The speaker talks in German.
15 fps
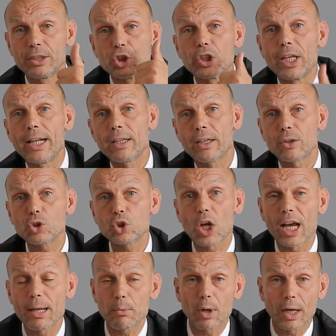die
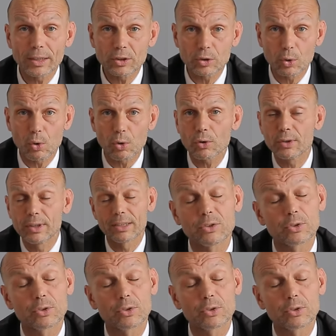Stellenausschreibung anzugucken.